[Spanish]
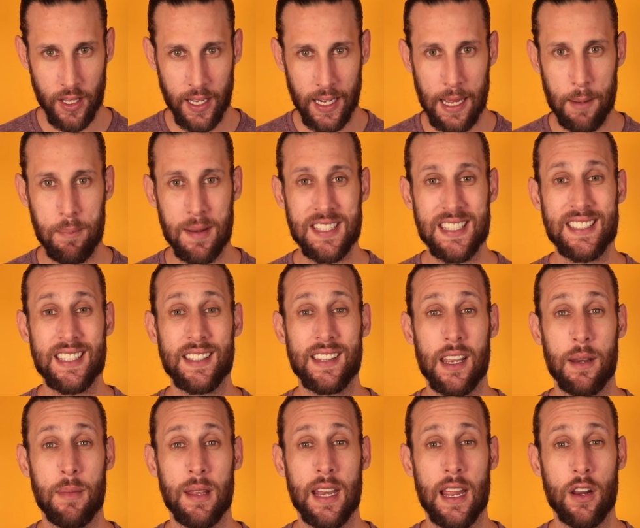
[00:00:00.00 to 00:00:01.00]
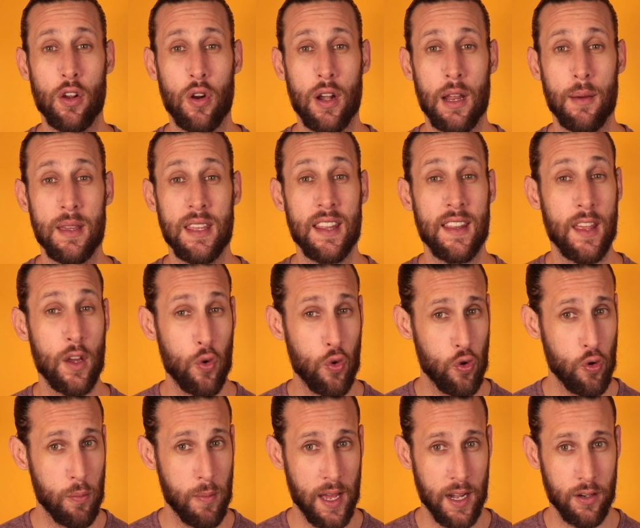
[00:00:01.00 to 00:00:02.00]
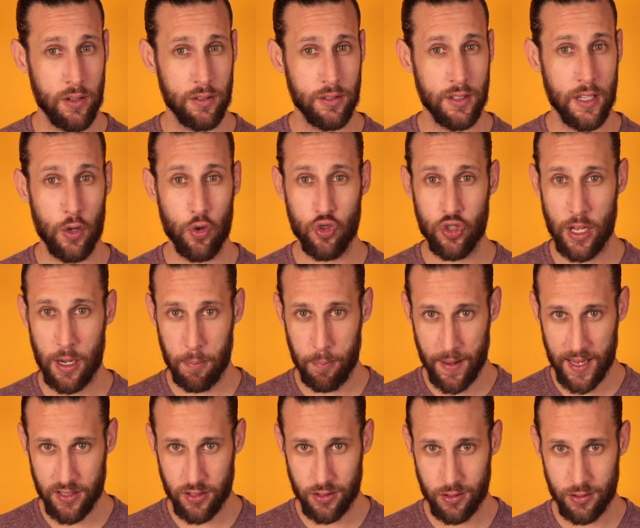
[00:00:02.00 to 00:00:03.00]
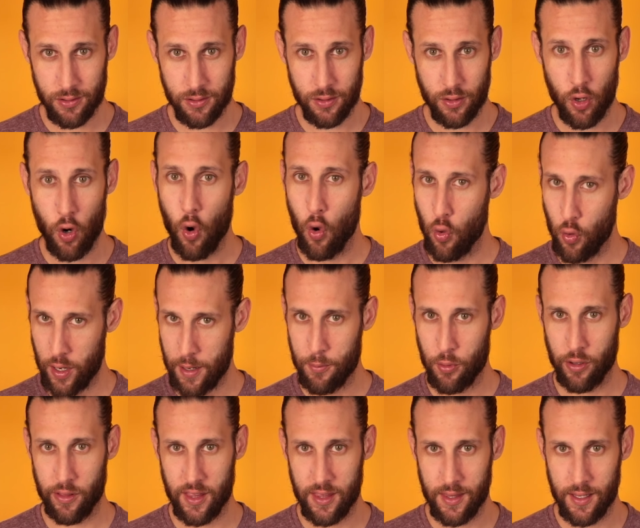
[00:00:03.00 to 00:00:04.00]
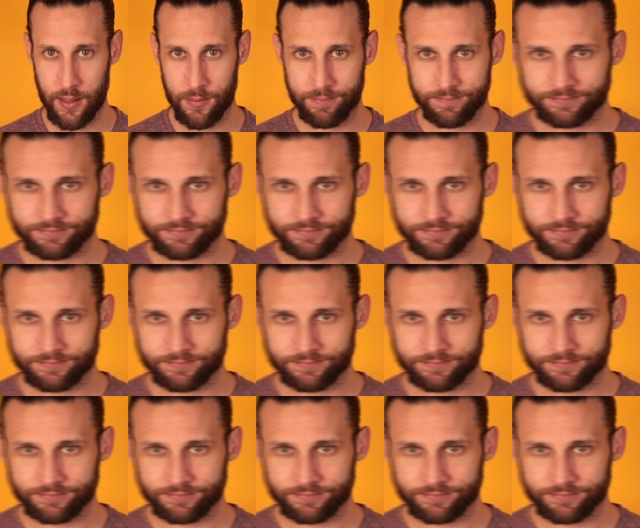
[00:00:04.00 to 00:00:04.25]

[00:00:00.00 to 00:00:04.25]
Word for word: capaces de terminar con la vida de un humano, de un zarpazo o una mordida.